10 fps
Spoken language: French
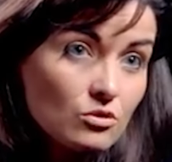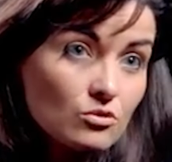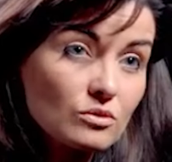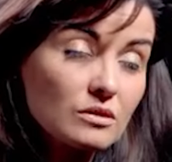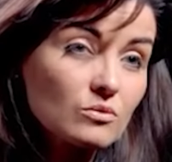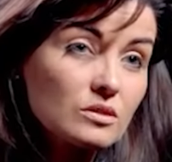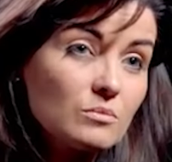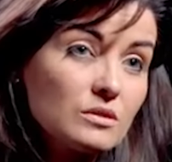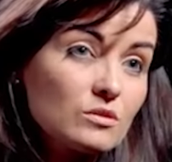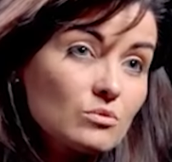ce sont des
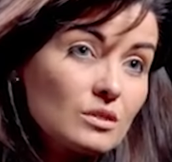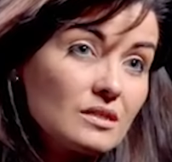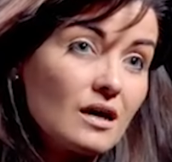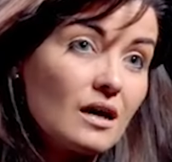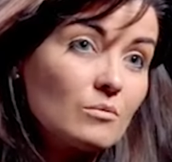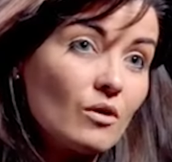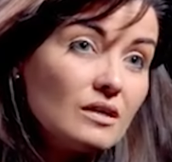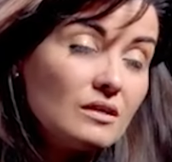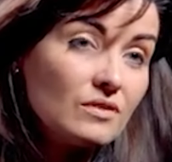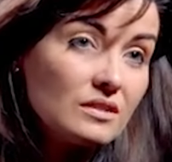concepts qui sont généralement
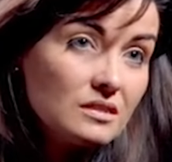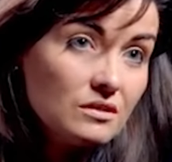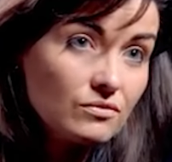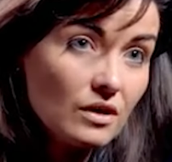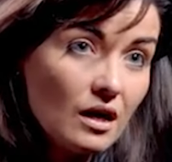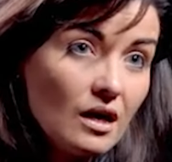évasifs,